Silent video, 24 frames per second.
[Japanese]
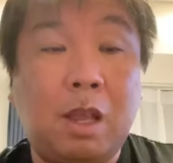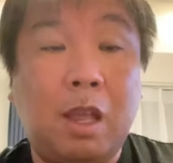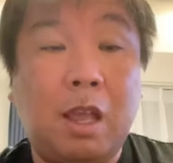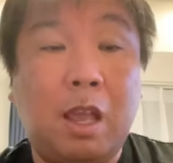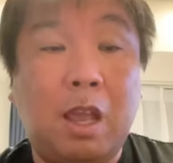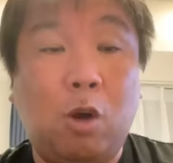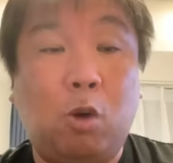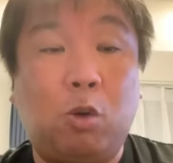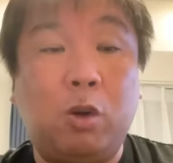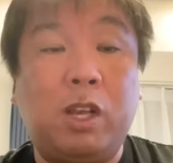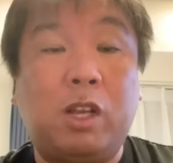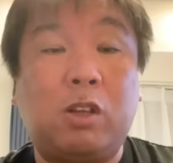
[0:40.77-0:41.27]

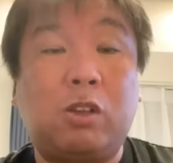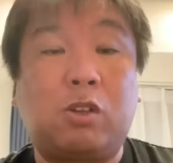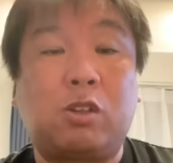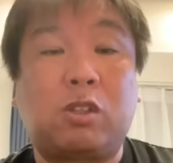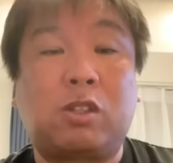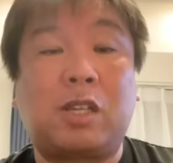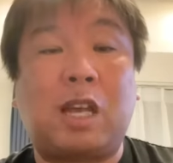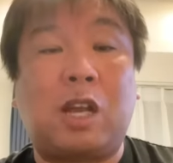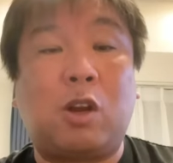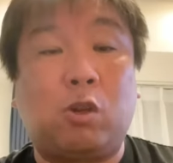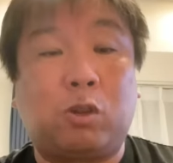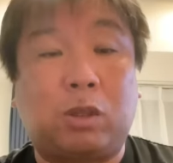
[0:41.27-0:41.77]
えー、
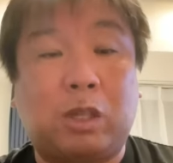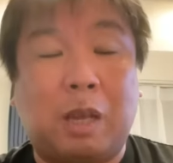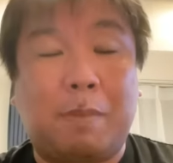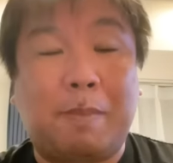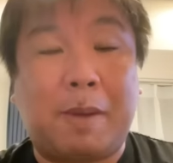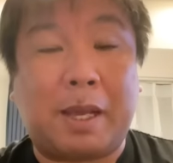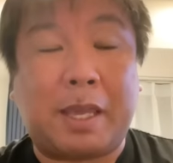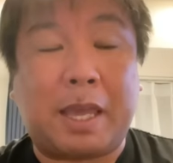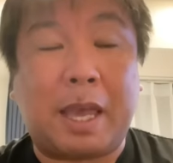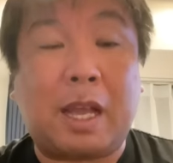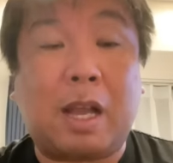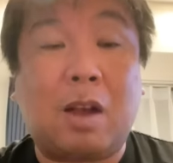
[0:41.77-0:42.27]
オリックス対ロッテ、
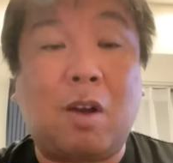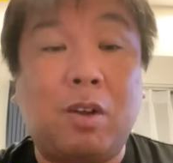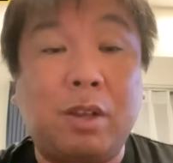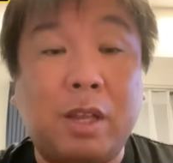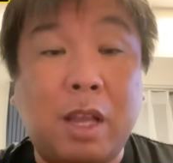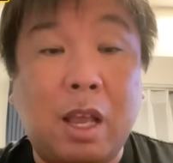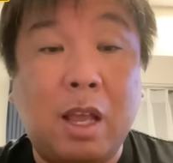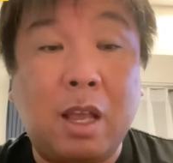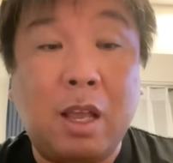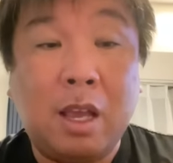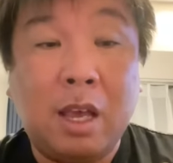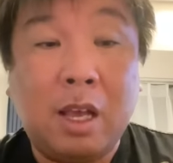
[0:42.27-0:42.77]
まあ結果は
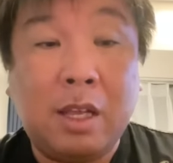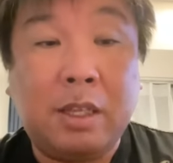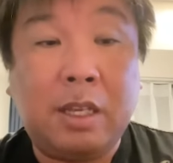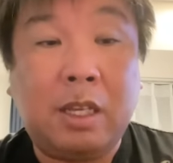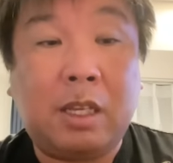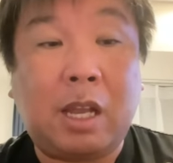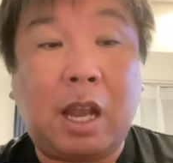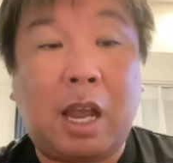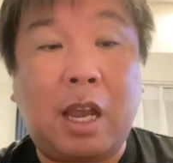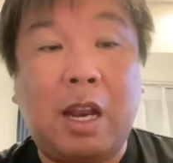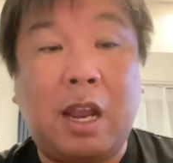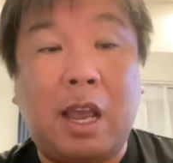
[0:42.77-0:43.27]
ね、
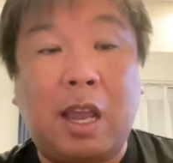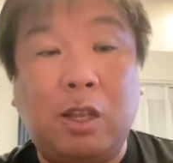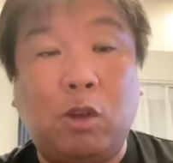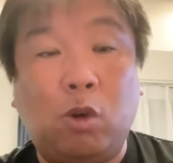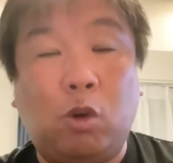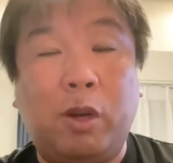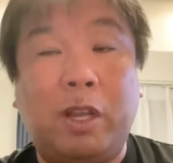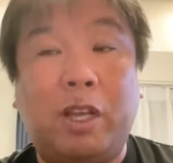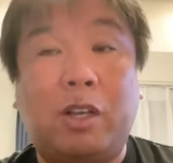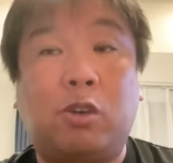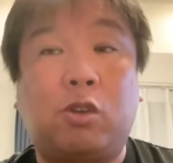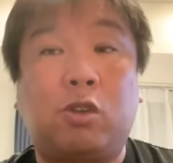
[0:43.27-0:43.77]
2対0で
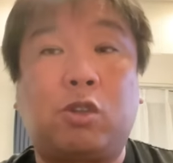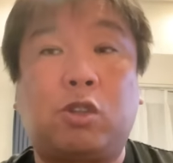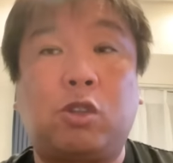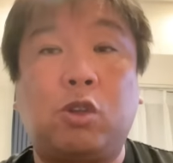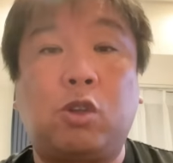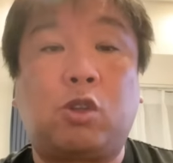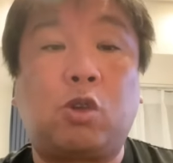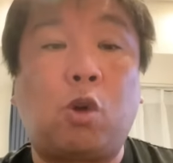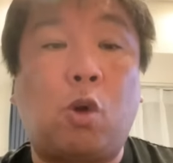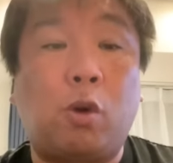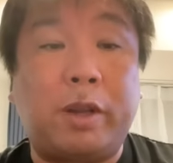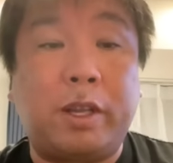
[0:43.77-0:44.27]
オリックスの
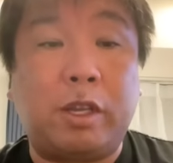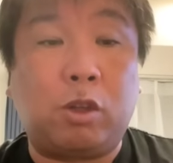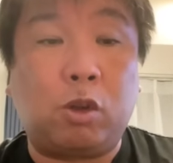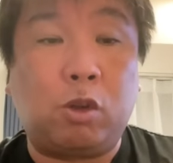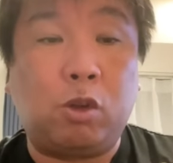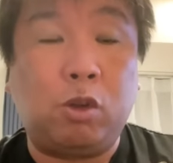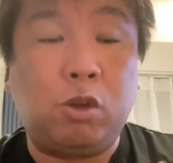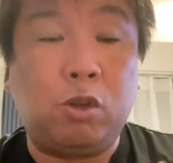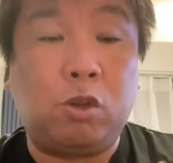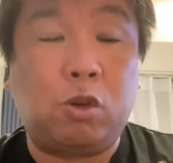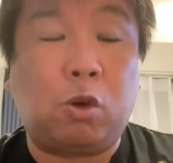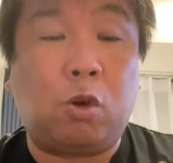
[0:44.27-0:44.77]
勝利と
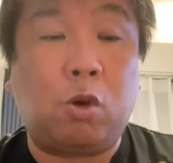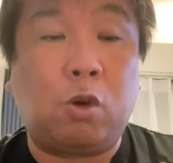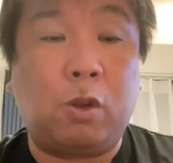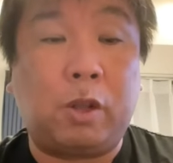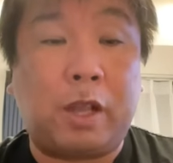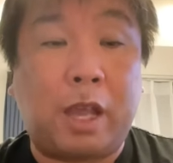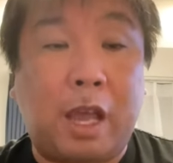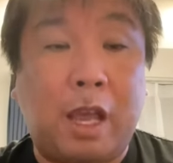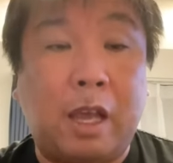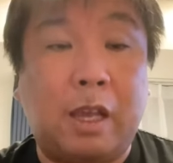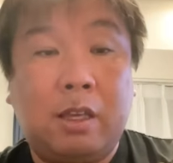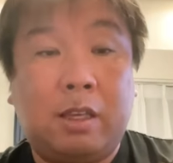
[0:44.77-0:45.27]
いうところ
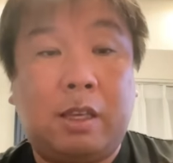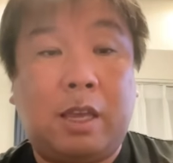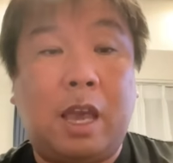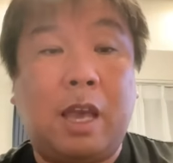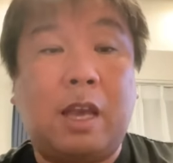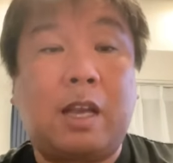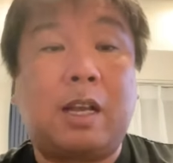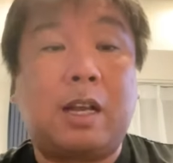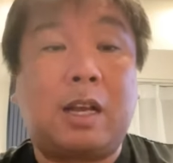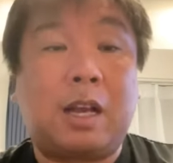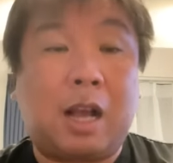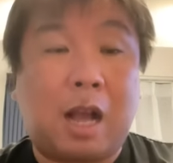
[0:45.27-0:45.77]
で、
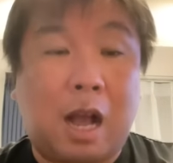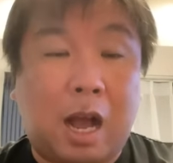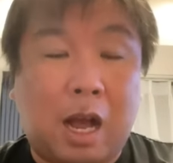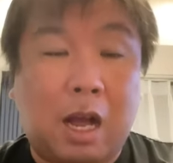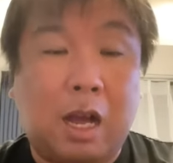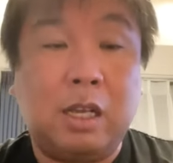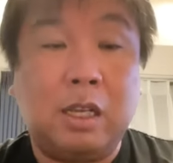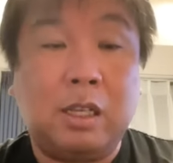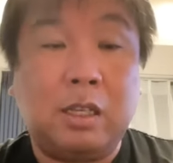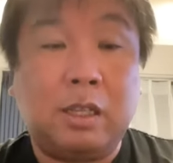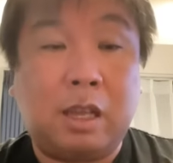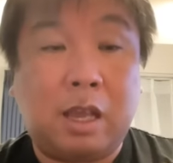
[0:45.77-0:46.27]
結
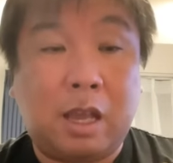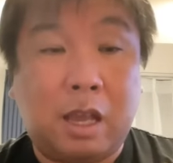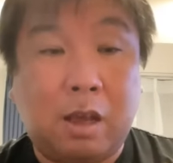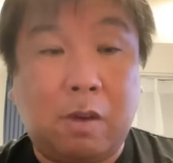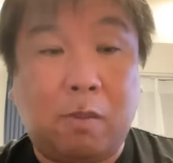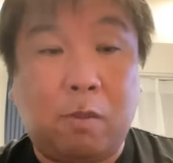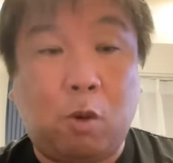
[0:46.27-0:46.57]
果、ね、